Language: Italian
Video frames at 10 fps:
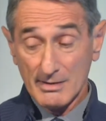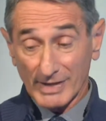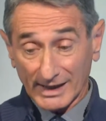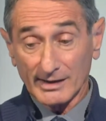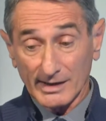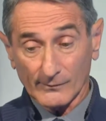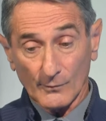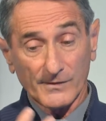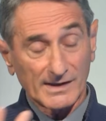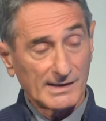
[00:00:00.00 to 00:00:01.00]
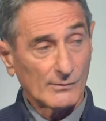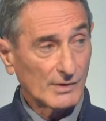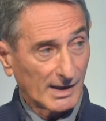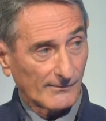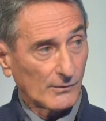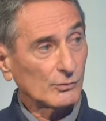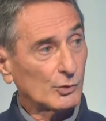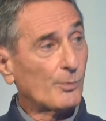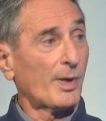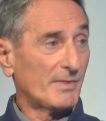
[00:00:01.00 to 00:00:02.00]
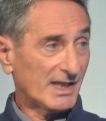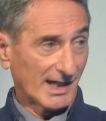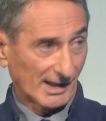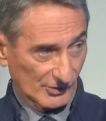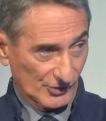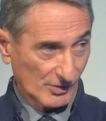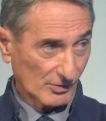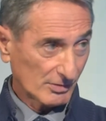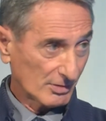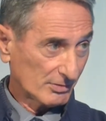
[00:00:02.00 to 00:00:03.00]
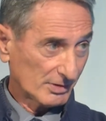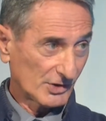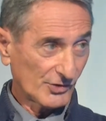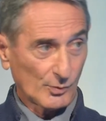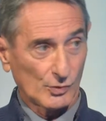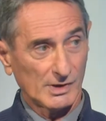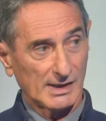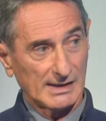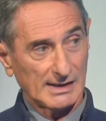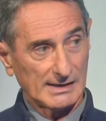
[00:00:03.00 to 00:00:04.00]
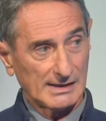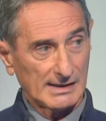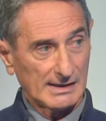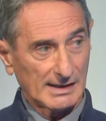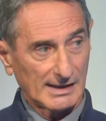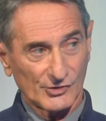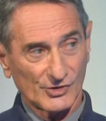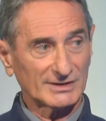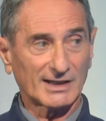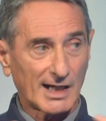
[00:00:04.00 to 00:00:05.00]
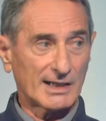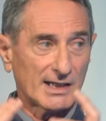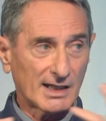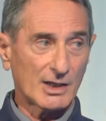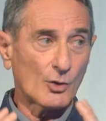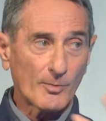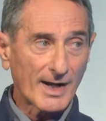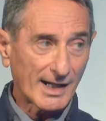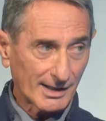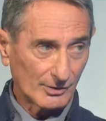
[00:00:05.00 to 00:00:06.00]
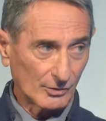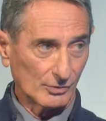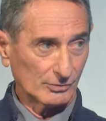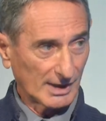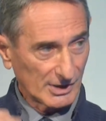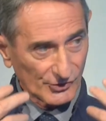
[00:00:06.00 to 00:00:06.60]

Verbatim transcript: perché il nervo olfattivo è un nervo dopaminergico, no? diciamo il, il, la centralina di comando nel